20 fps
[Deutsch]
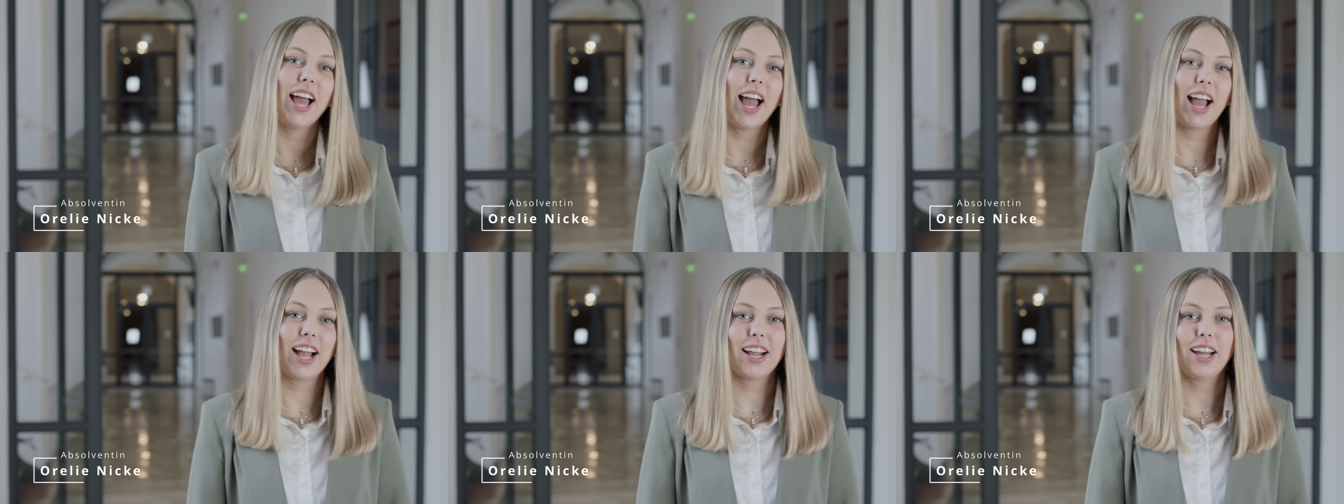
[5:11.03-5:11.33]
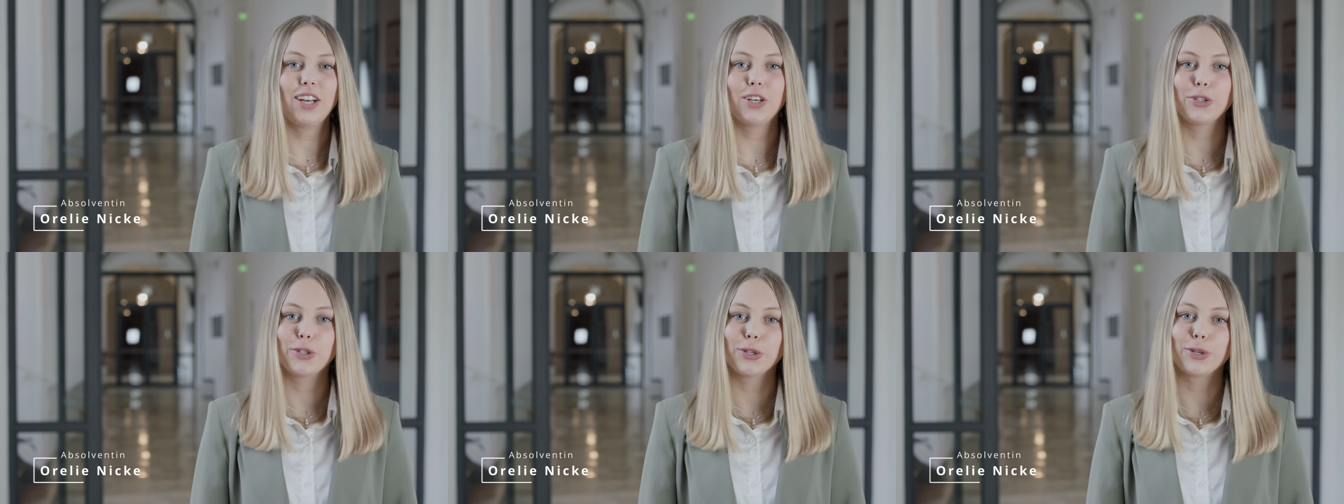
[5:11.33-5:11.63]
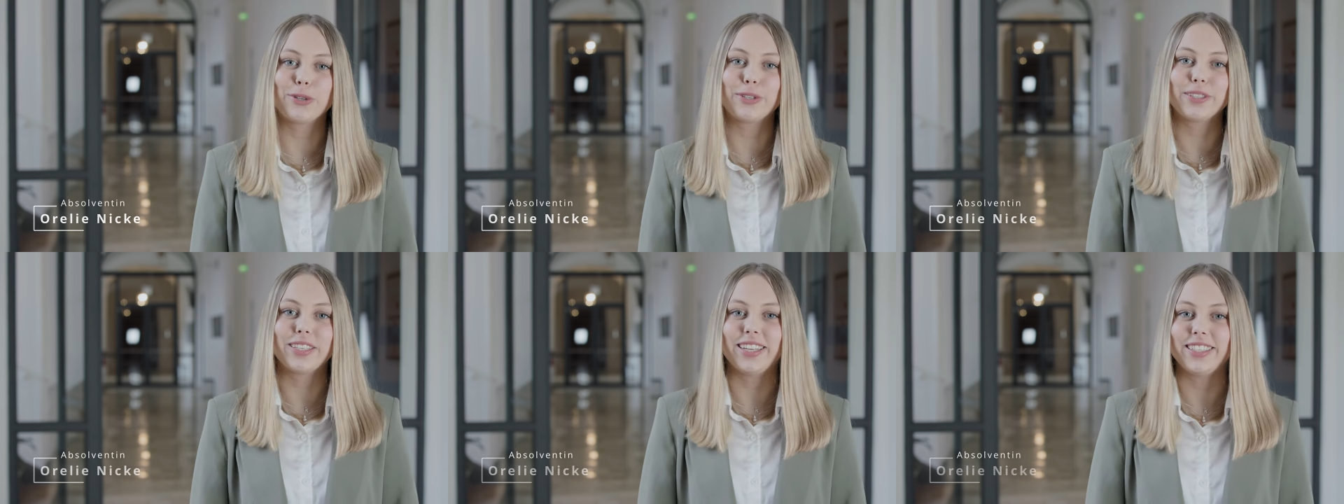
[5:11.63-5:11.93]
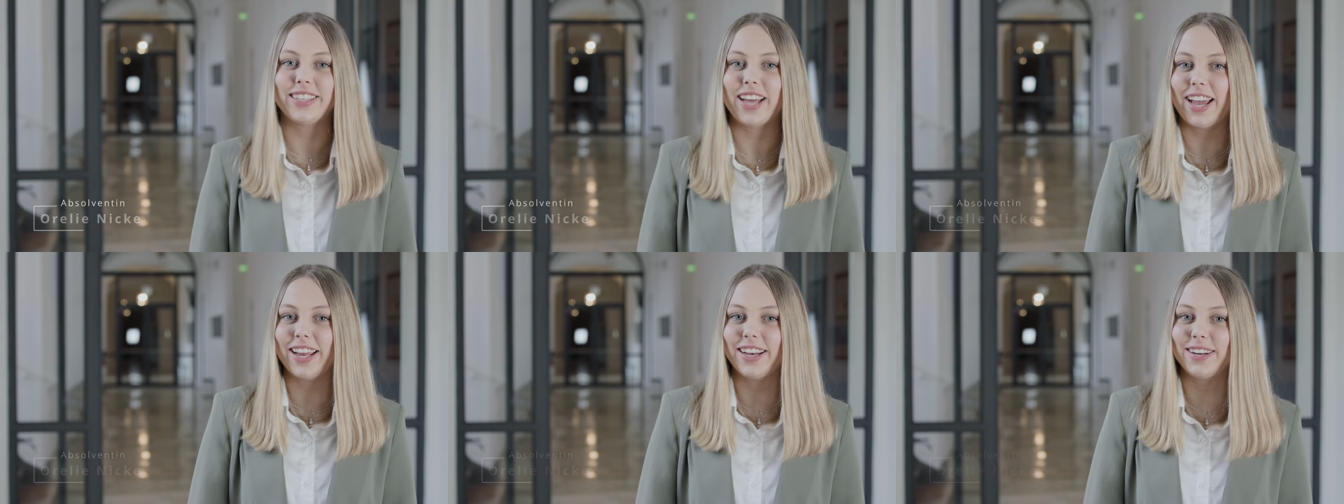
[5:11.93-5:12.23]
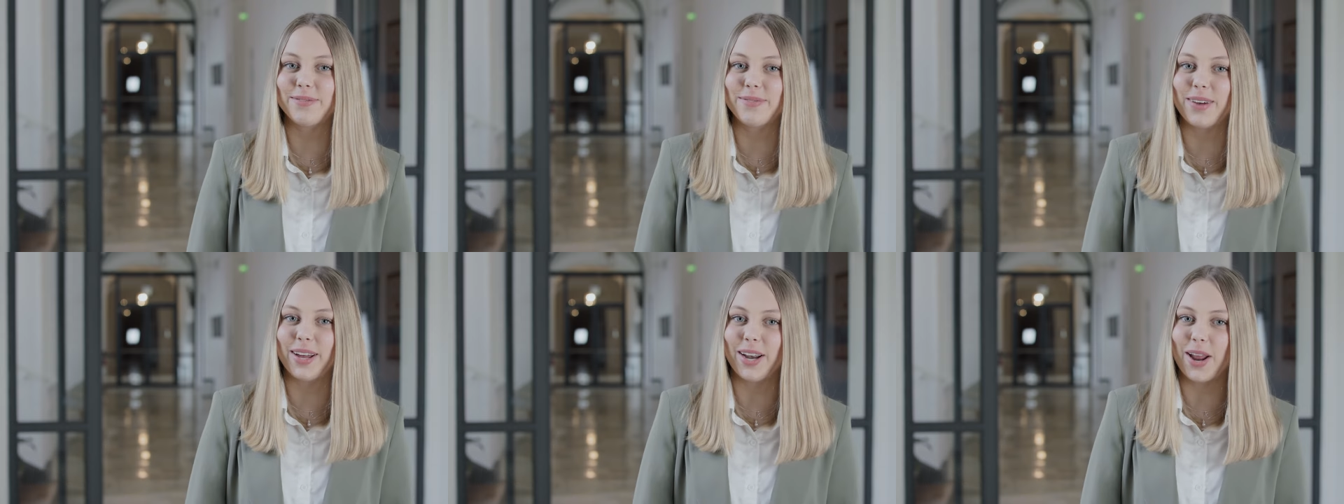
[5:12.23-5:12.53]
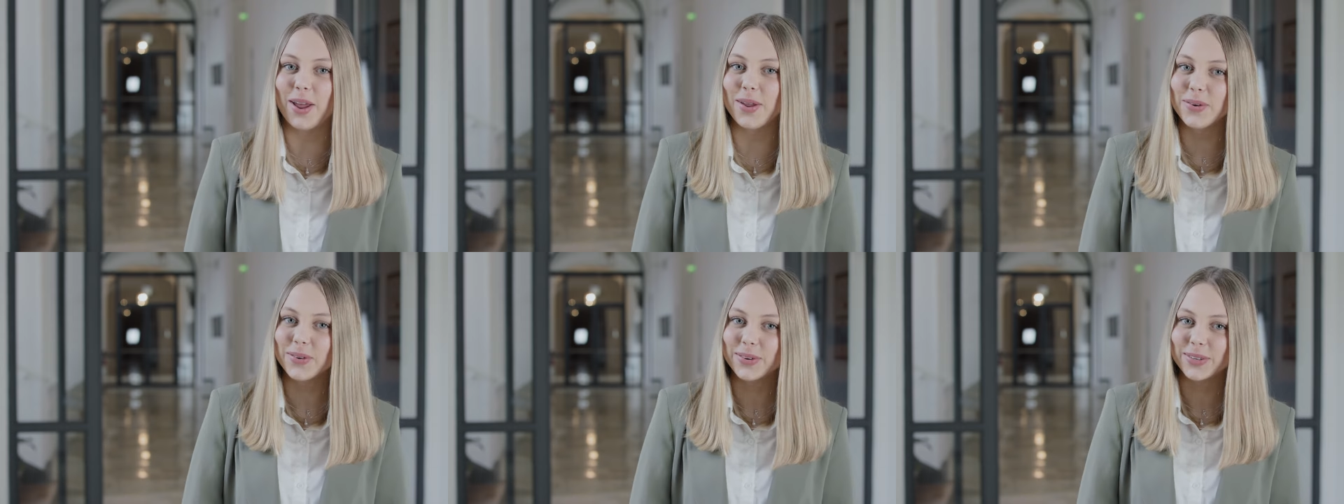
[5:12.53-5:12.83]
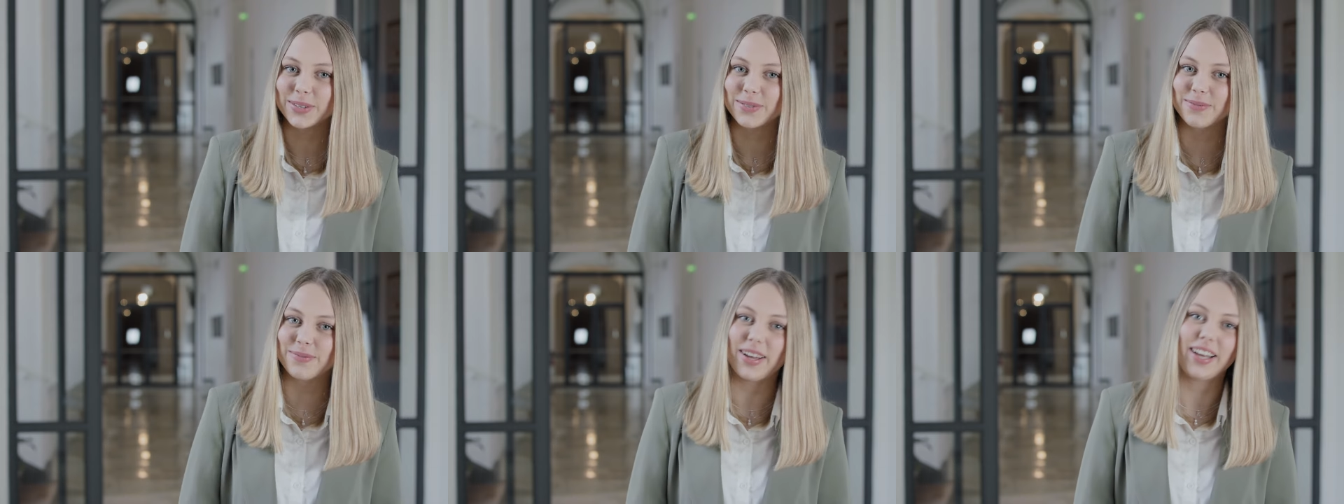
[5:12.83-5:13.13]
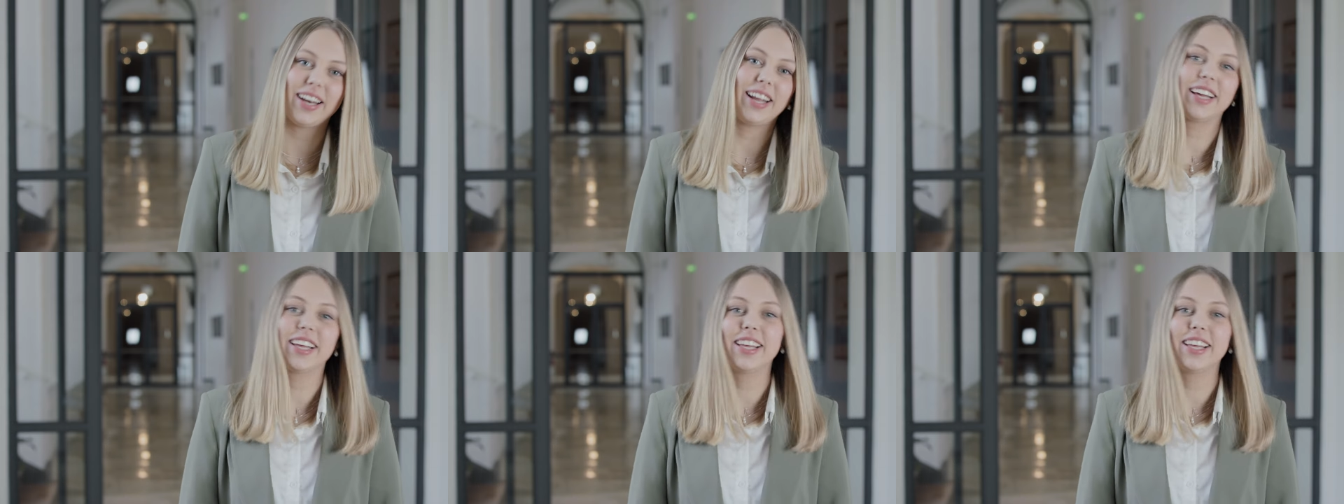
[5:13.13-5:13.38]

ein ganz schön großer Teil in meiner Jugend und meiner